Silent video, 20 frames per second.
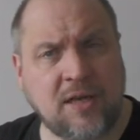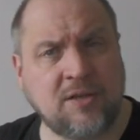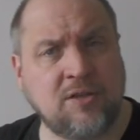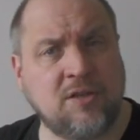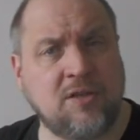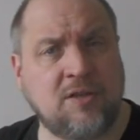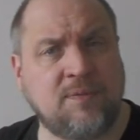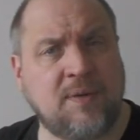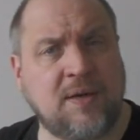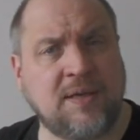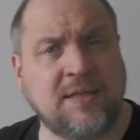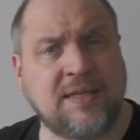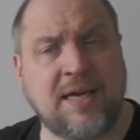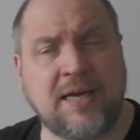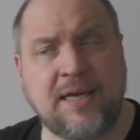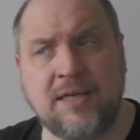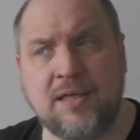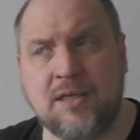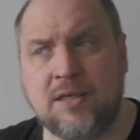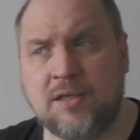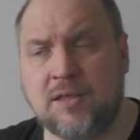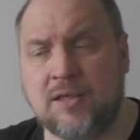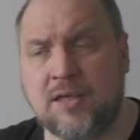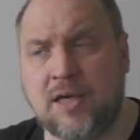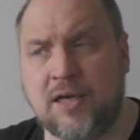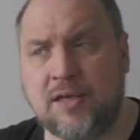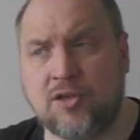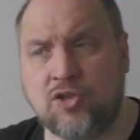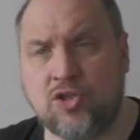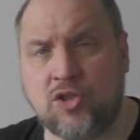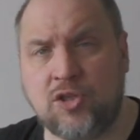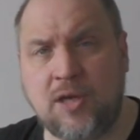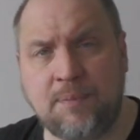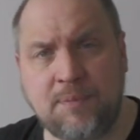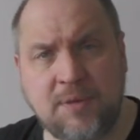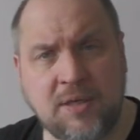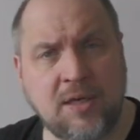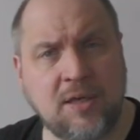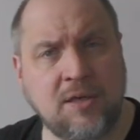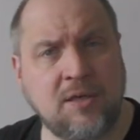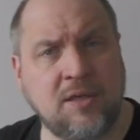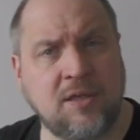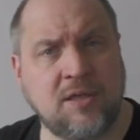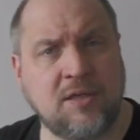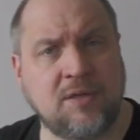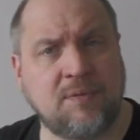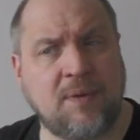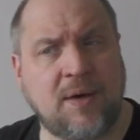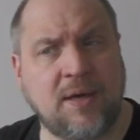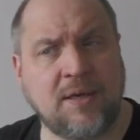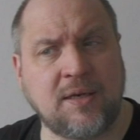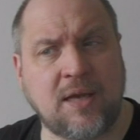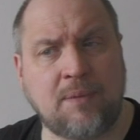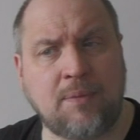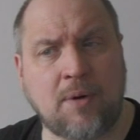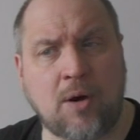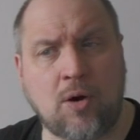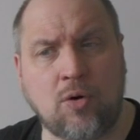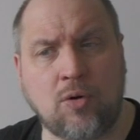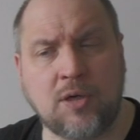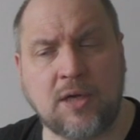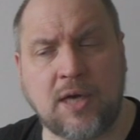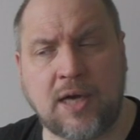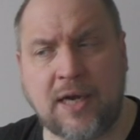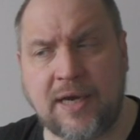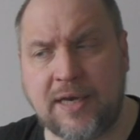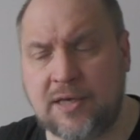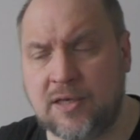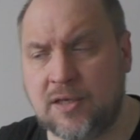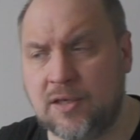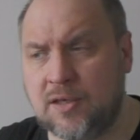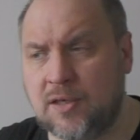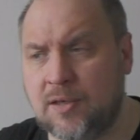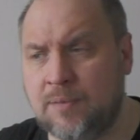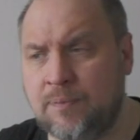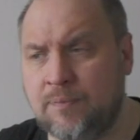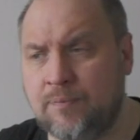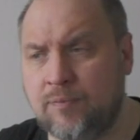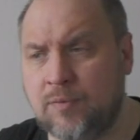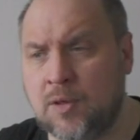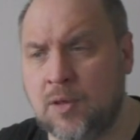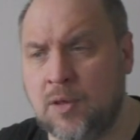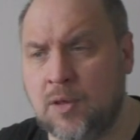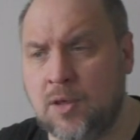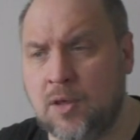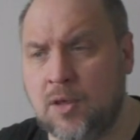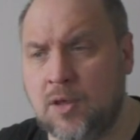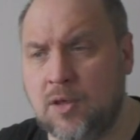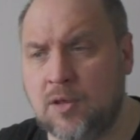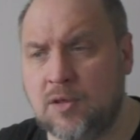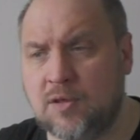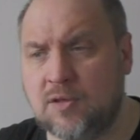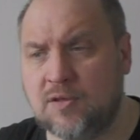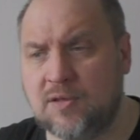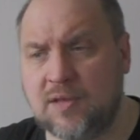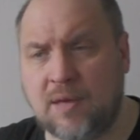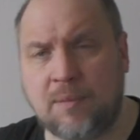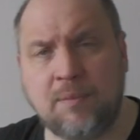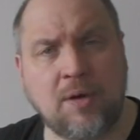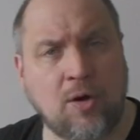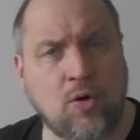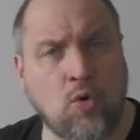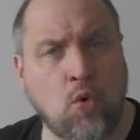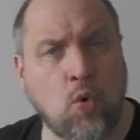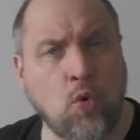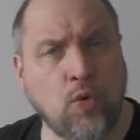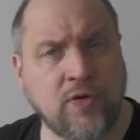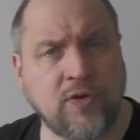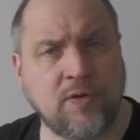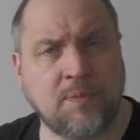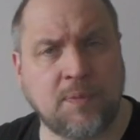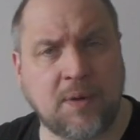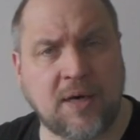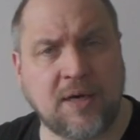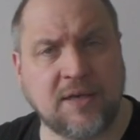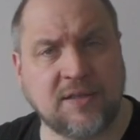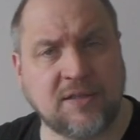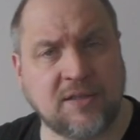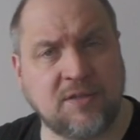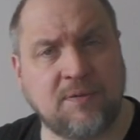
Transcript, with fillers: Also es waren keine, keine Schnäppchen, es waren aber auch keine Sammler-Höchstpreise.